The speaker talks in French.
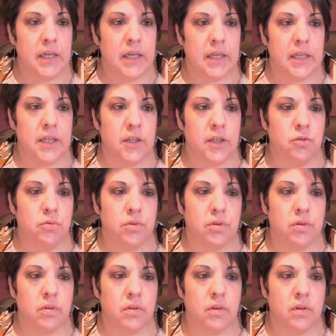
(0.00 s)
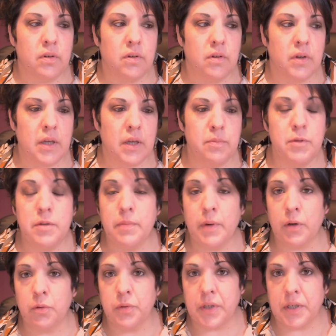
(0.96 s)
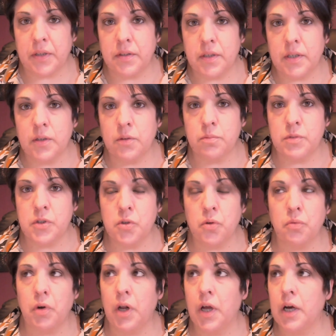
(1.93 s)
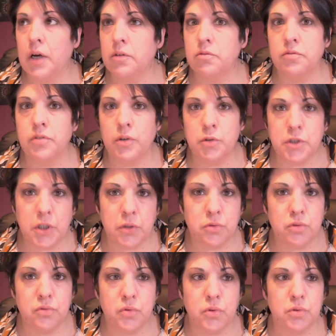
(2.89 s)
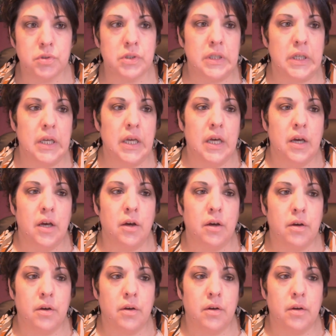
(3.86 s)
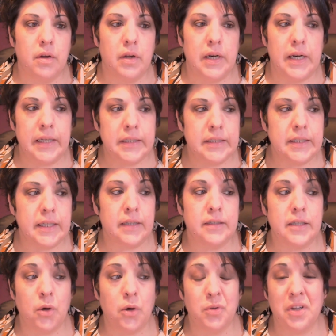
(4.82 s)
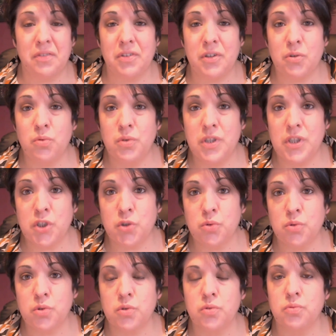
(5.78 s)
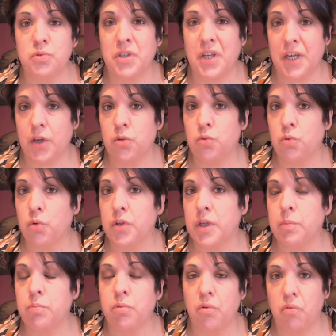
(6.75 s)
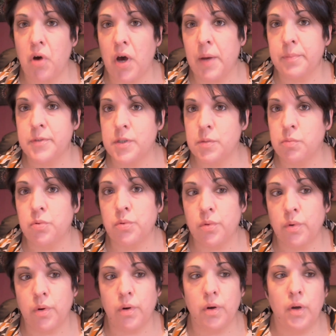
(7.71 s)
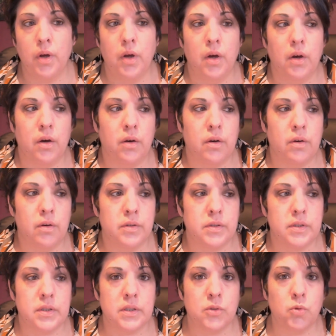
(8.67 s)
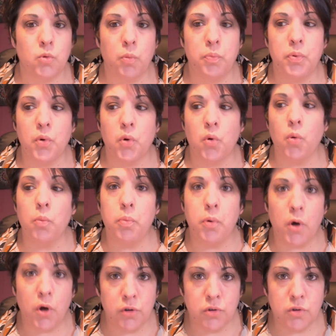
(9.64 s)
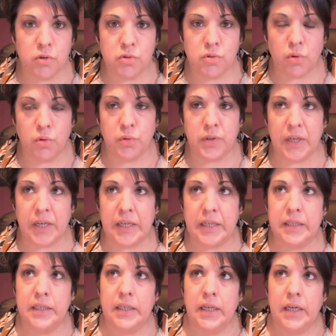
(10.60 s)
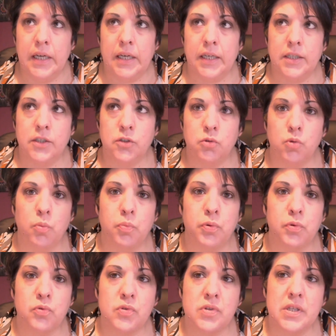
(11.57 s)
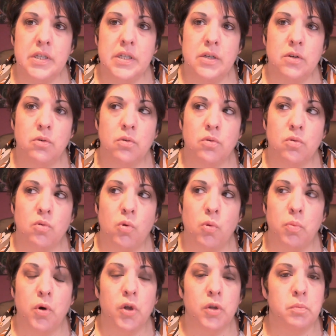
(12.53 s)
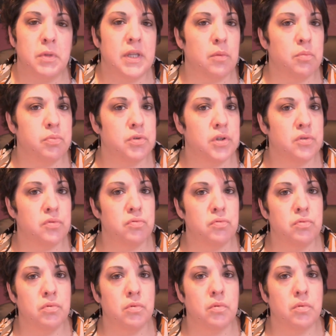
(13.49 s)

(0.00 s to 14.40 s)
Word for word: Et donc Rémi m'a contacté en me disant voilà, on va au château de Vos. L'année dernière, on a vécu des choses, on voudrait y retourner pour voir un petit peu euh, ce qu'on peut comprendre sur le terrain et ce qu'on peut aussi euh, comprendre, mais d'un point de vue